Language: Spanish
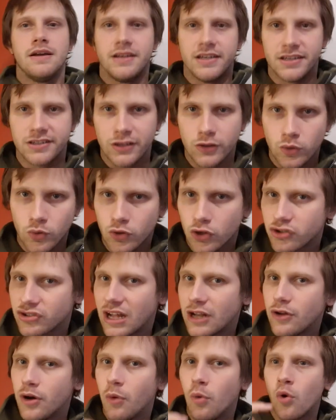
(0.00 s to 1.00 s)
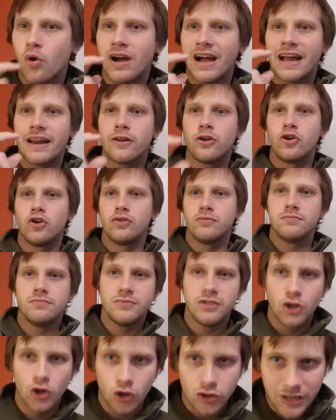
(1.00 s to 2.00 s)
Instituto salió a buscarlo
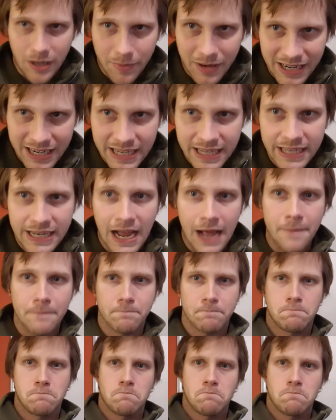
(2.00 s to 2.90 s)
de otra manera.